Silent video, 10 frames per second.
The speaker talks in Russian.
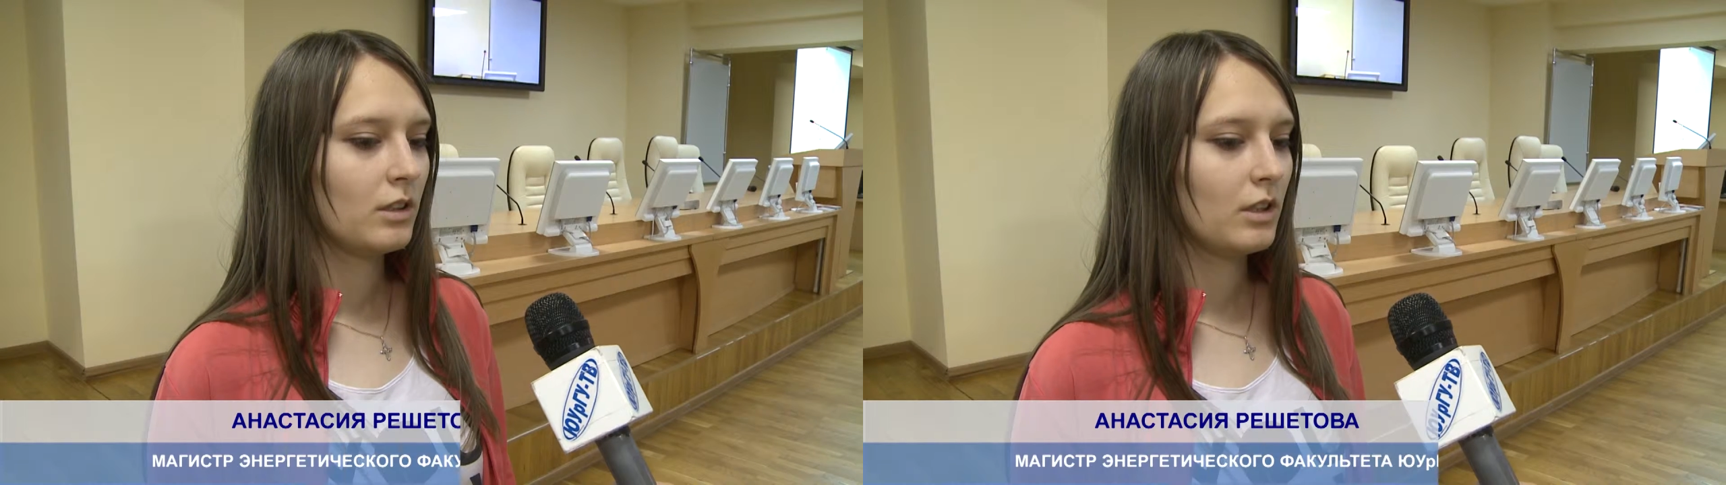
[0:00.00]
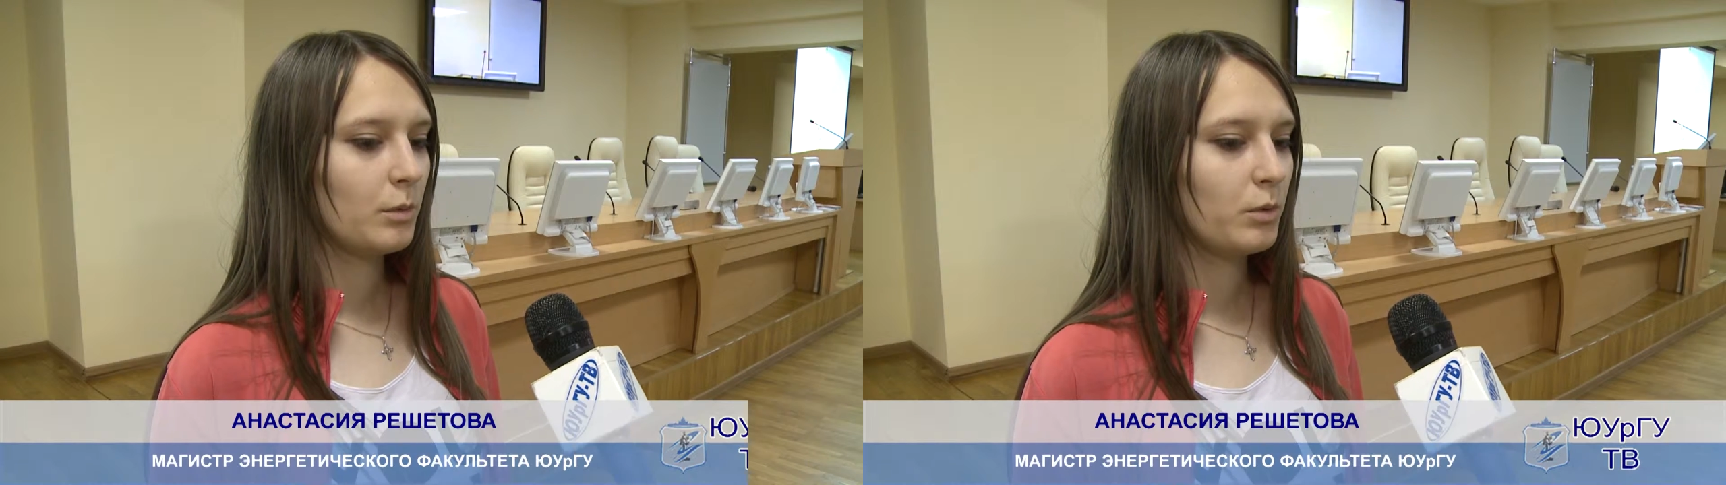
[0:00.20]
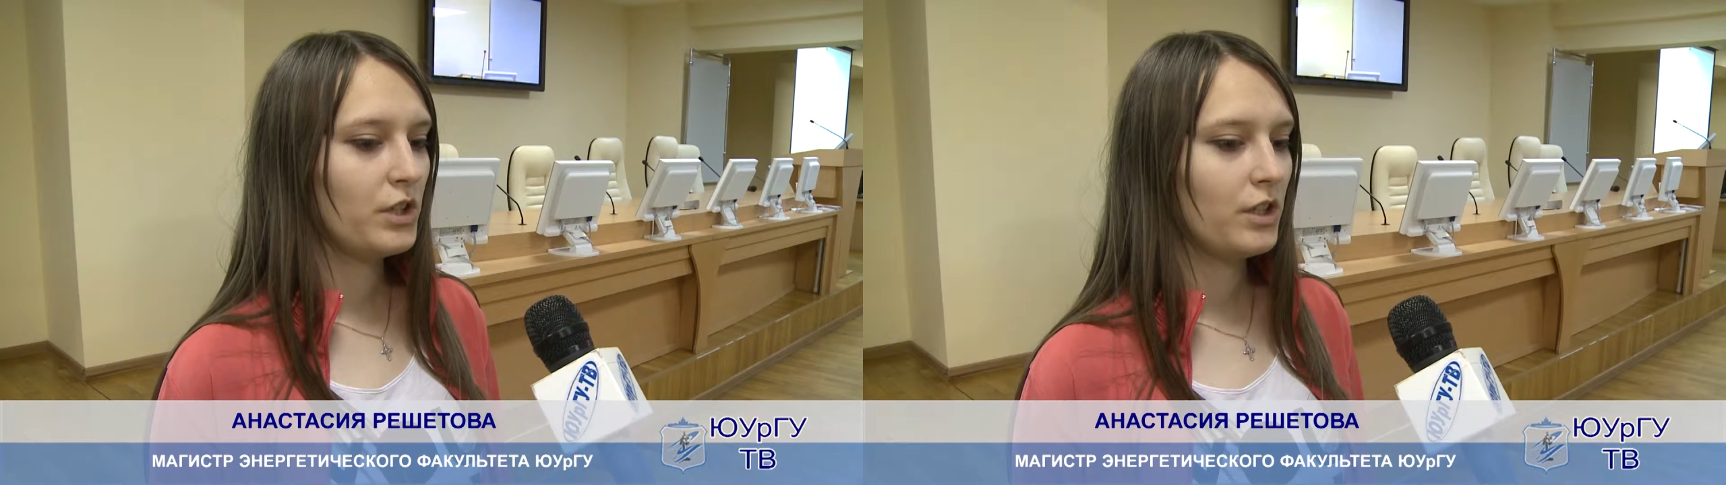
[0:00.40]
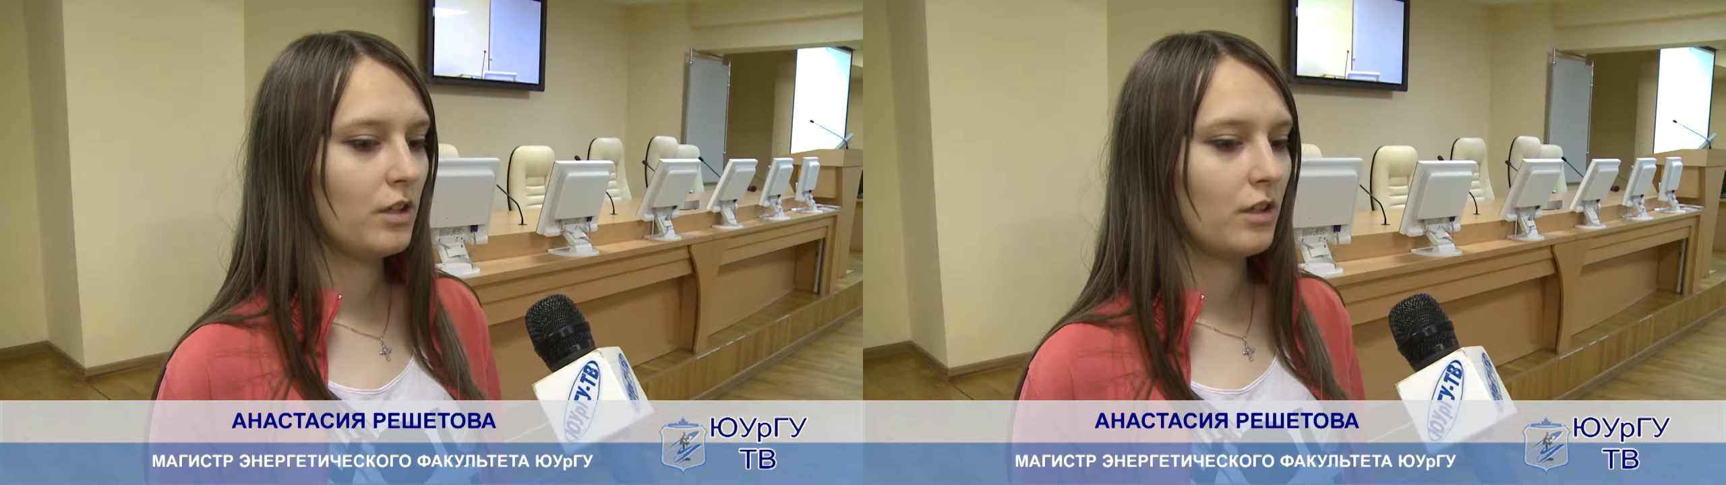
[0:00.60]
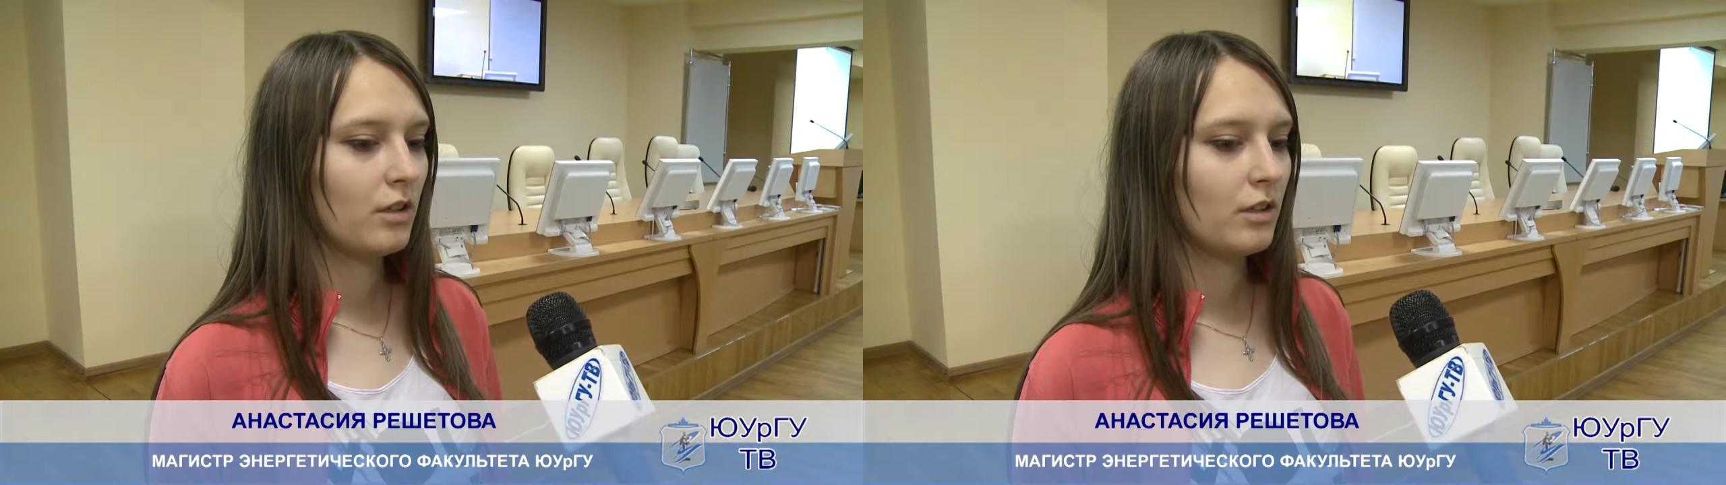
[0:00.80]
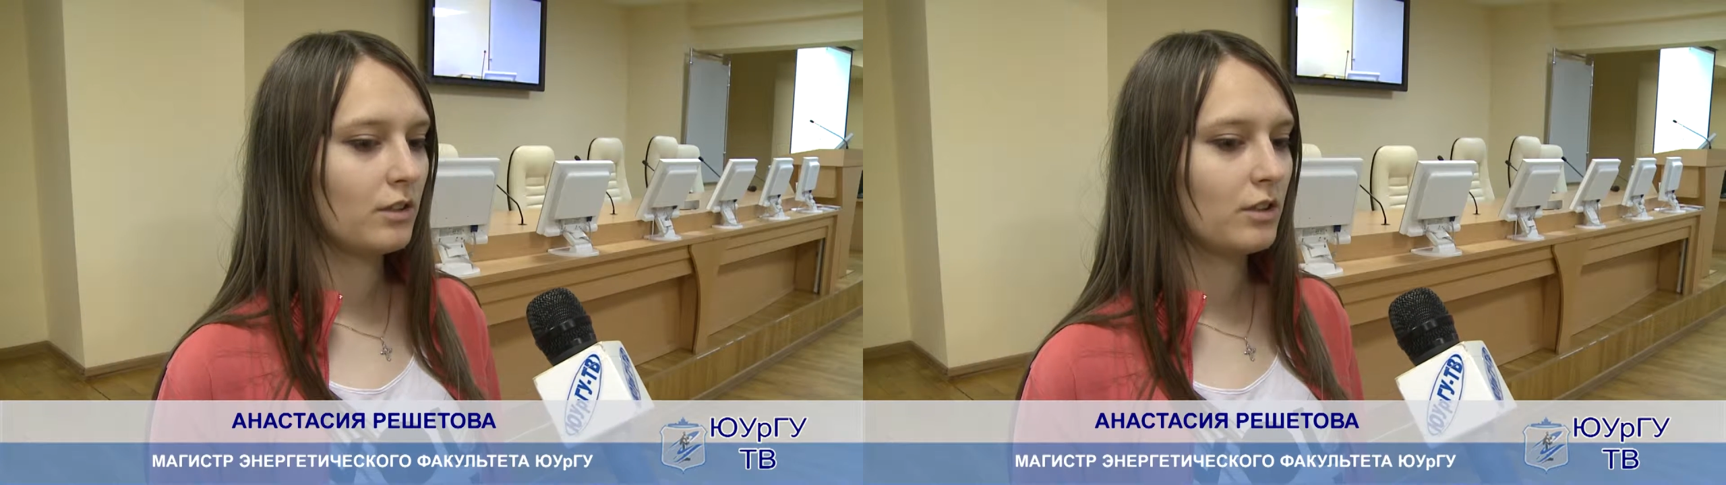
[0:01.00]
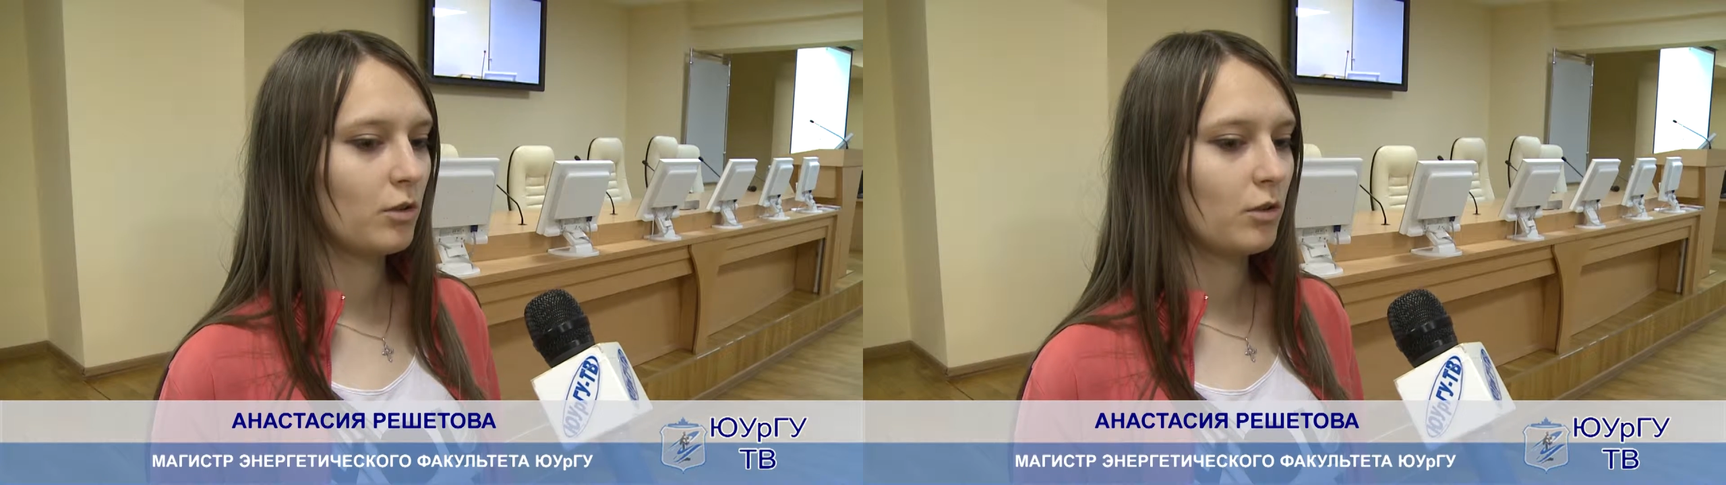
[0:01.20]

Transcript: обучения за